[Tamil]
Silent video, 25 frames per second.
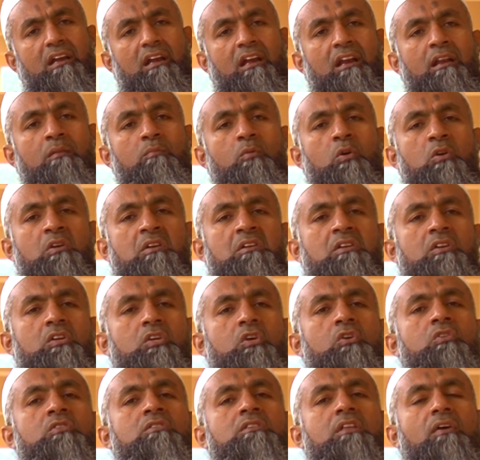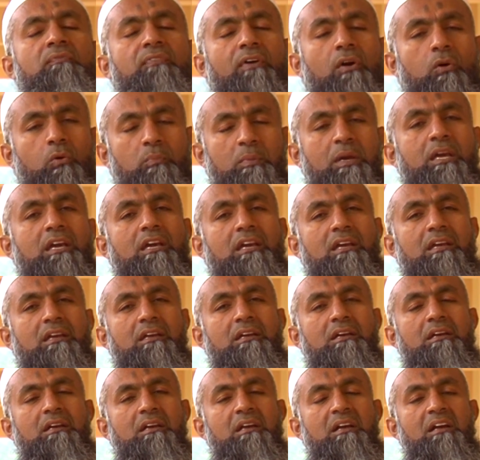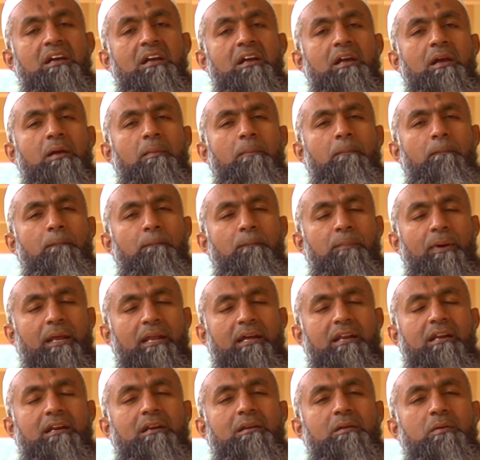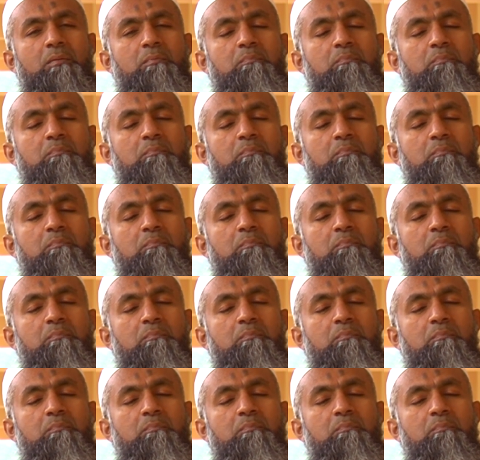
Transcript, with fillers: இல்முன் யுந்தஃபா உபிஹி பிறர்